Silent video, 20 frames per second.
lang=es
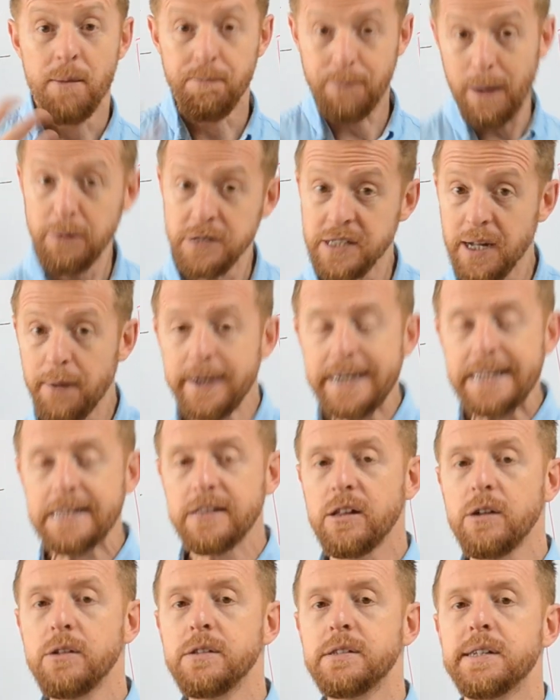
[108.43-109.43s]
Vamos a ver
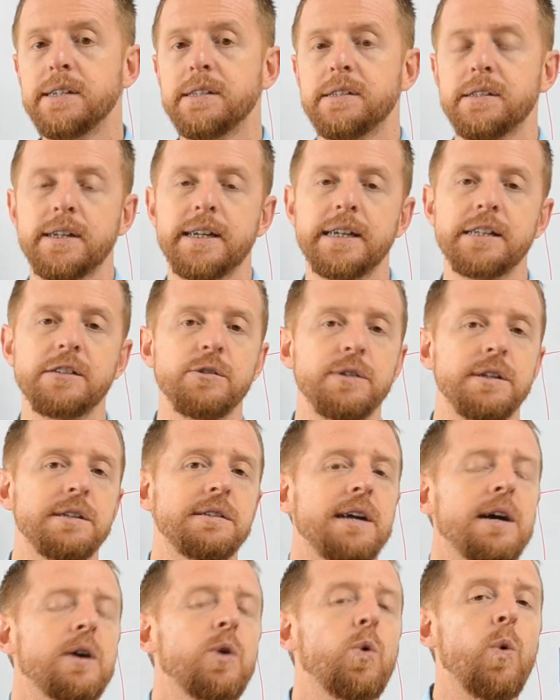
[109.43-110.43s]
entonces qué son
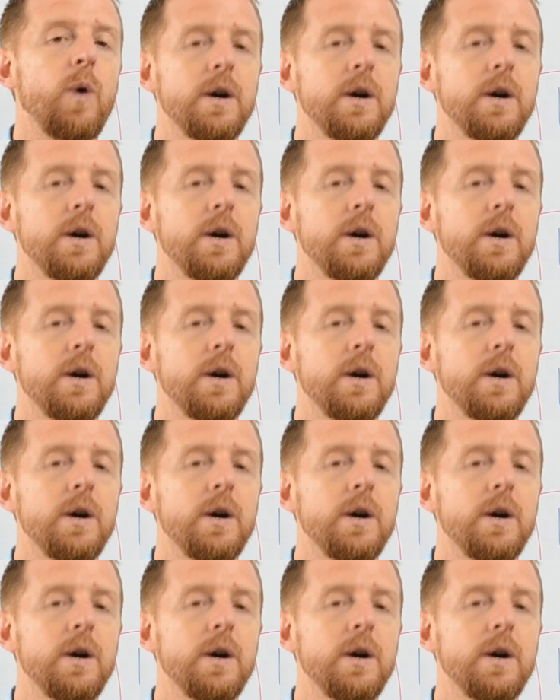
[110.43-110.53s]
esas